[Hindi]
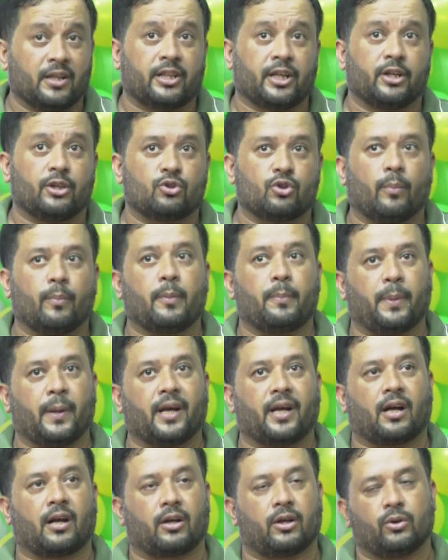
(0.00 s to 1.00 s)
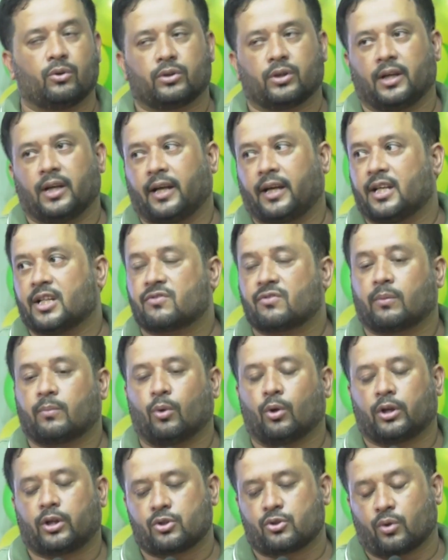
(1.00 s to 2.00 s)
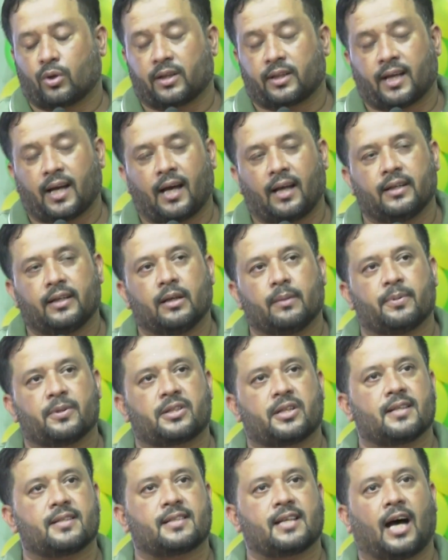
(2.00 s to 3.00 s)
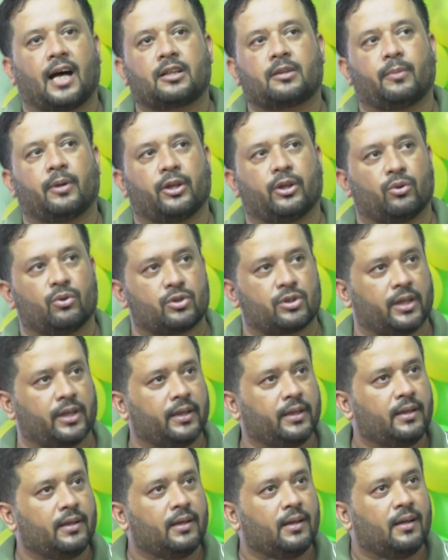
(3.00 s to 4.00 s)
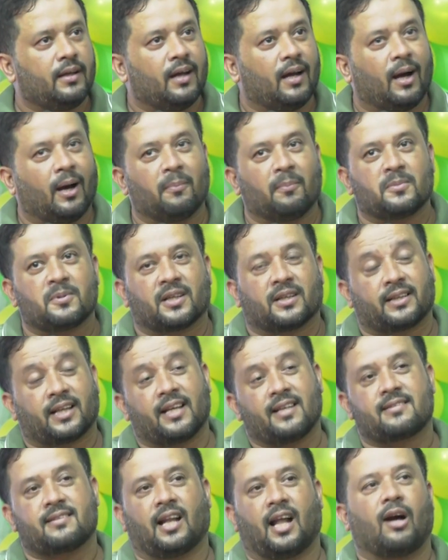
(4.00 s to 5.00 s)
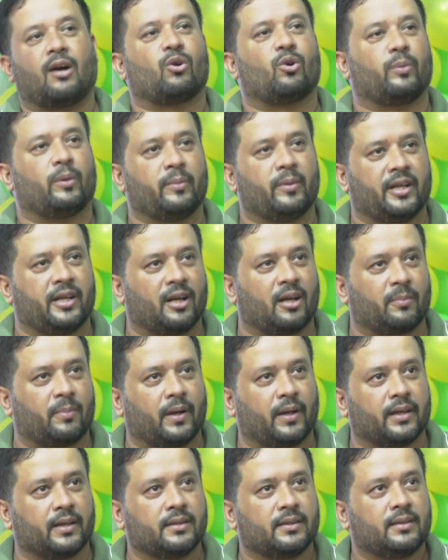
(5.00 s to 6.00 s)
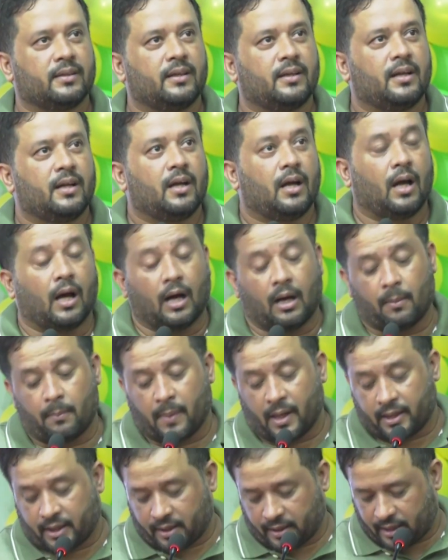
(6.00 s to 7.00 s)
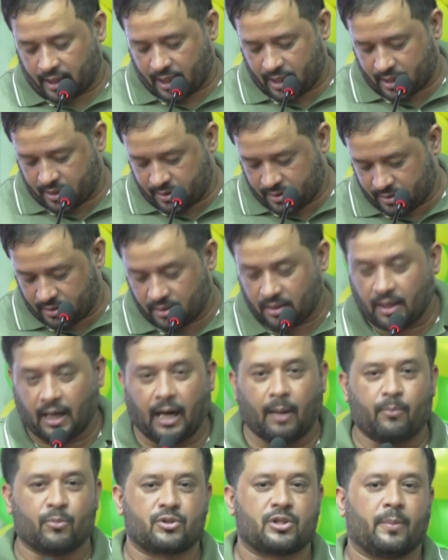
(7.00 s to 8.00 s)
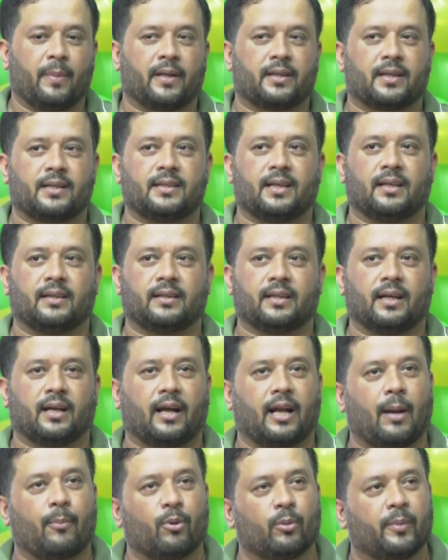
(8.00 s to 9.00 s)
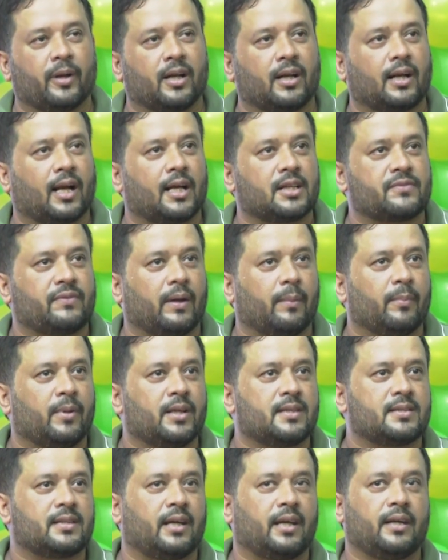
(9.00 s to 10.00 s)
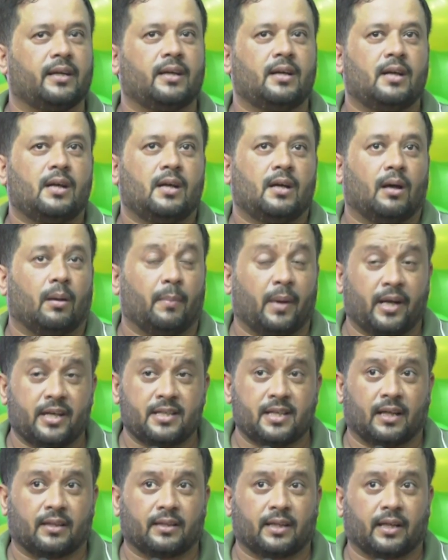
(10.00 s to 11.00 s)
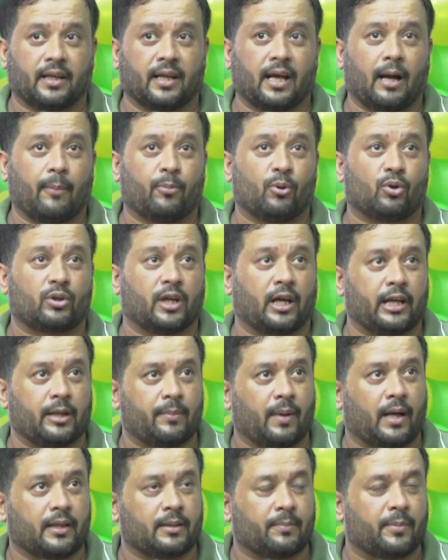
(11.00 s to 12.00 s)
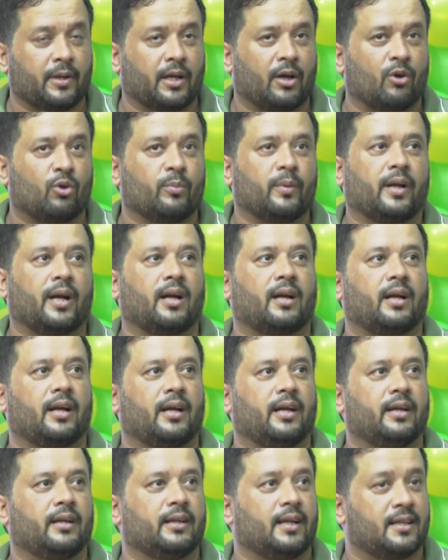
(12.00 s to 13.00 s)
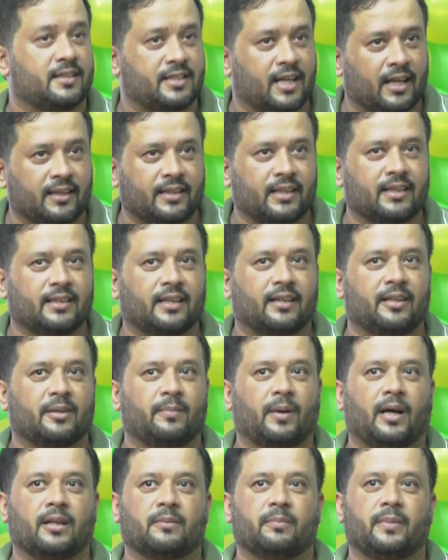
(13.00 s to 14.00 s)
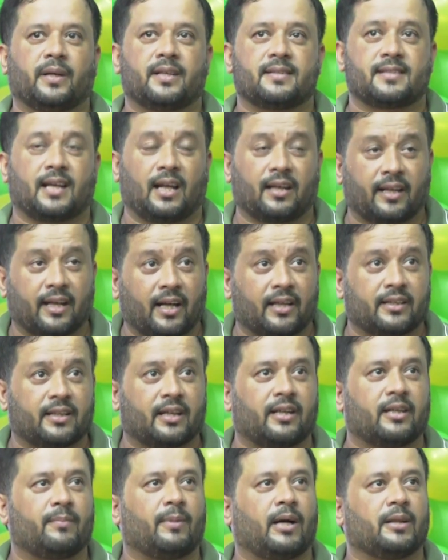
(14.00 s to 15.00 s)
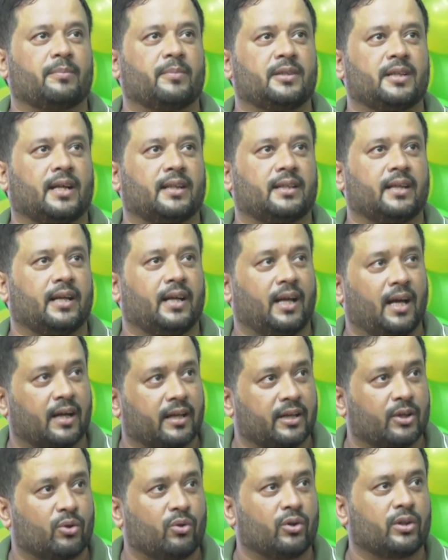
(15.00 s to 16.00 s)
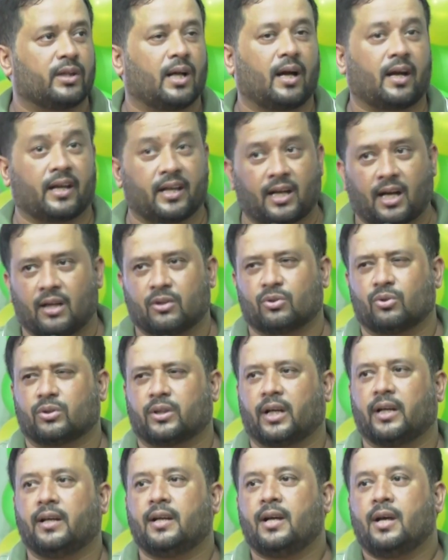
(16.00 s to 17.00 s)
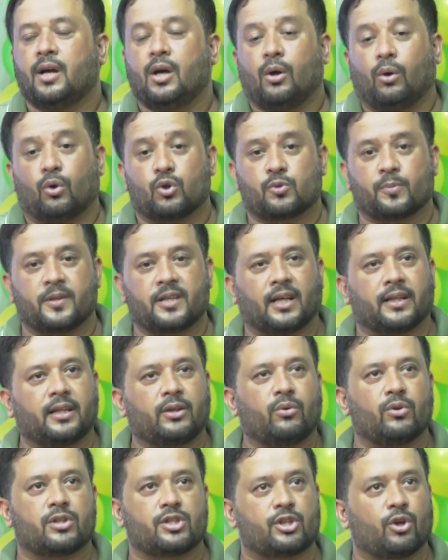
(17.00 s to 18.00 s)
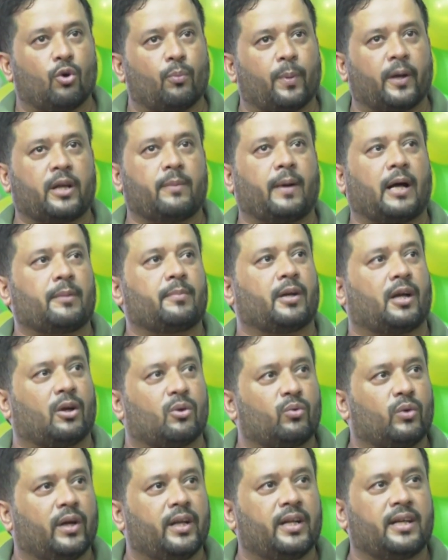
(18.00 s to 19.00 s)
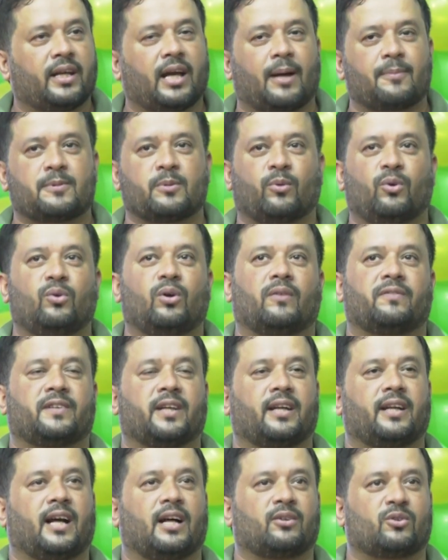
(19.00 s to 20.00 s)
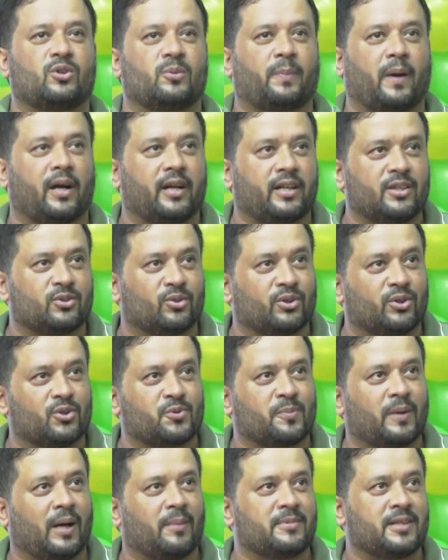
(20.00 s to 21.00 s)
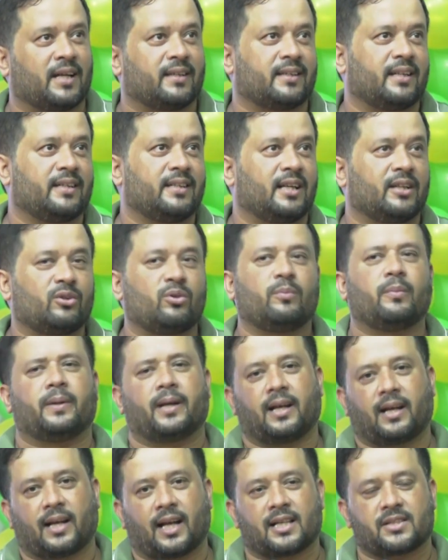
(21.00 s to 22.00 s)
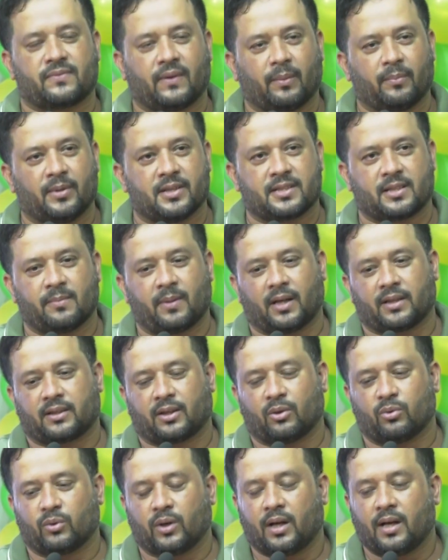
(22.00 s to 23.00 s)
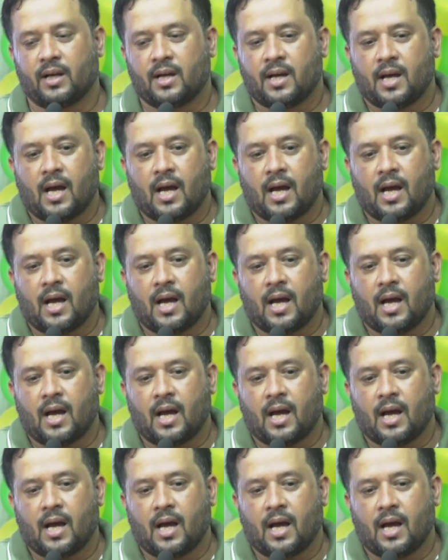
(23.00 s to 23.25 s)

बनते हैं जो हमें पे करने होते हैं लेकिन इस वक्त मुल्क की सूरत हाल ये पिछले सात महीनों से हम 27 लाख रुपए भी नहीं कर पा रहे मैटर क्या है आप मुझसे बेहतर जानते हैं अगर आप लोग मिडिल क्लास फैमिली से हैं मैं नहीं जानता कि आप लोग तकरीबा अपने घरों में रख रहे हैं या जाते हैं तकरीबा में सालगिरह की तकरीबा में जाते हैं अकीकों की अकीका जो होता है उसमें जाते हैं कि इससे ऊपर की बात मैं करूँगा ही नहीं कि आपसे बोलूँ हफ्ते की रात में जो पार्टीज़ होती है उसमें आप जाते नहीं जाते मैं मिडिल क्लास फैमिलीज़ की बात करूँगा